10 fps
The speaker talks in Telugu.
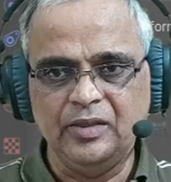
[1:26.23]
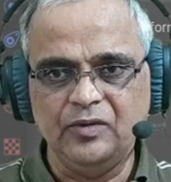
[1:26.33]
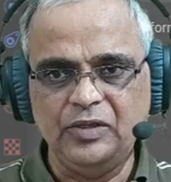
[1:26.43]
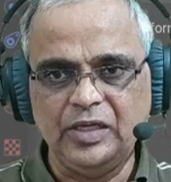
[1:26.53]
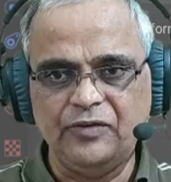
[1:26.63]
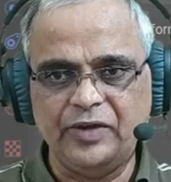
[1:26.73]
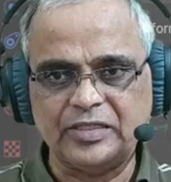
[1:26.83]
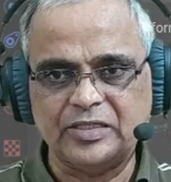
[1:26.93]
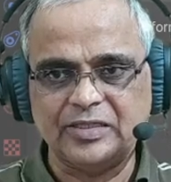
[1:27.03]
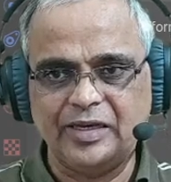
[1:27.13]
విఎఫ్ఎక్స్
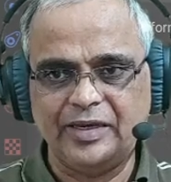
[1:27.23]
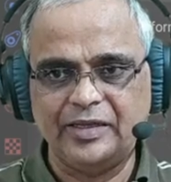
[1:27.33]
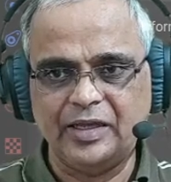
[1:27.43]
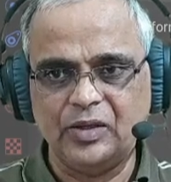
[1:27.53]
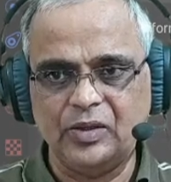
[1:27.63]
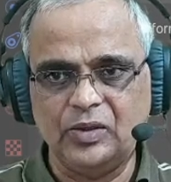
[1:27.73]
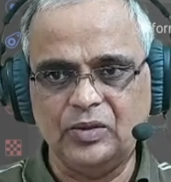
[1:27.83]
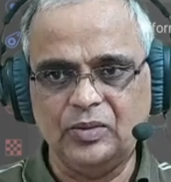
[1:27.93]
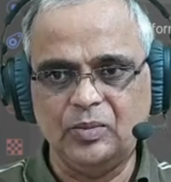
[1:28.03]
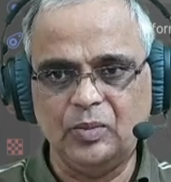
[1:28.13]
అనే దానిలో
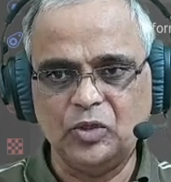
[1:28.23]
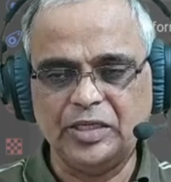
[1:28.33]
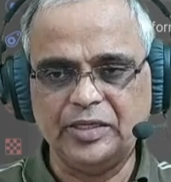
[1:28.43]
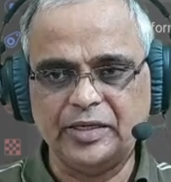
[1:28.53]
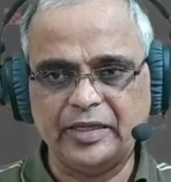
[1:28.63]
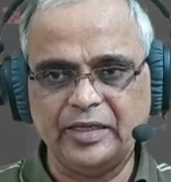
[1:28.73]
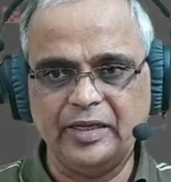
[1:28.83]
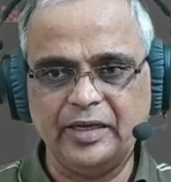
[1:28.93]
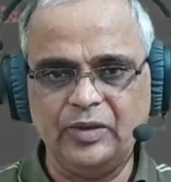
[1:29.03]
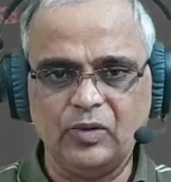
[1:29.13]
మోషన్ ట్రాకింగ్
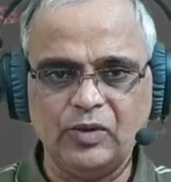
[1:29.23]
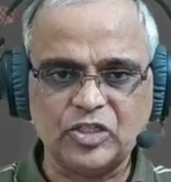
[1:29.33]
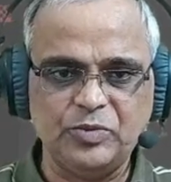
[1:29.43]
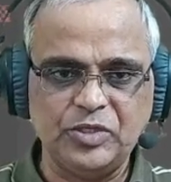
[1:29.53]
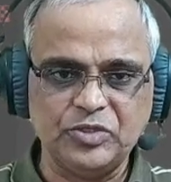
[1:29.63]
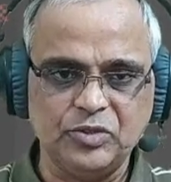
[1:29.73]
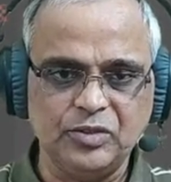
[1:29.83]
అనే ఒక వర్క్ స్పేస్ ఉంటుంది